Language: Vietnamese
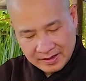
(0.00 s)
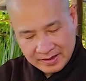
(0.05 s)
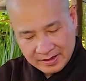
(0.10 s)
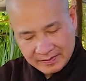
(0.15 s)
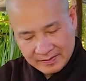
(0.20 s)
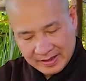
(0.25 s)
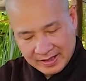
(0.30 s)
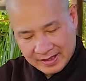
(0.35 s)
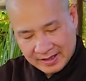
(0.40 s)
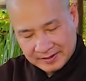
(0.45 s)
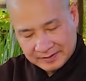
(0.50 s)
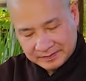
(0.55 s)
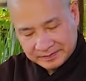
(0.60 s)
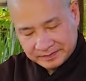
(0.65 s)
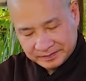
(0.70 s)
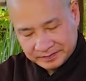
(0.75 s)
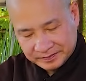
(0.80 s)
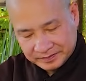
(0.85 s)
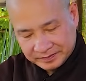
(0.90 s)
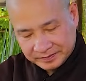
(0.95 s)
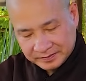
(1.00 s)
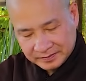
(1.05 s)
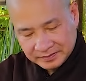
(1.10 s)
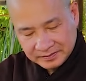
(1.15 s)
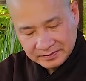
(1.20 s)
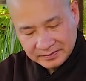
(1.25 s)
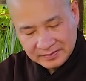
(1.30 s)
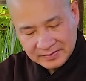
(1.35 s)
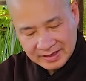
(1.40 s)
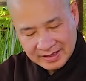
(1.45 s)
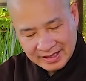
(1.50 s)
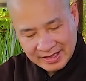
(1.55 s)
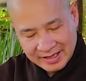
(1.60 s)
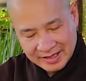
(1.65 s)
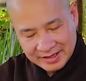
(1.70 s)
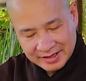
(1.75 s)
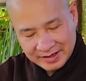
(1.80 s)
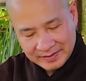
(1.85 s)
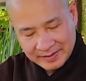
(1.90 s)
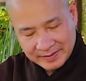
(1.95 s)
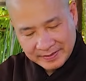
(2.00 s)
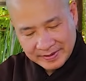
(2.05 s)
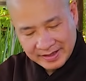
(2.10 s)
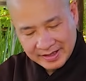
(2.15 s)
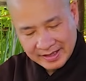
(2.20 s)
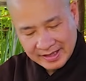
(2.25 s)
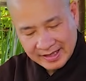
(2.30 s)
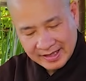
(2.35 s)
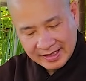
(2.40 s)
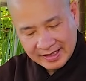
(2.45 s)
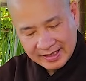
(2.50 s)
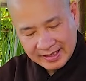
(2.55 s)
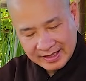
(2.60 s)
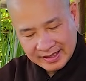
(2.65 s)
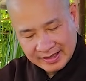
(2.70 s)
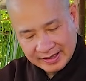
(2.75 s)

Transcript: Khi mà cái người bị bệnh uh,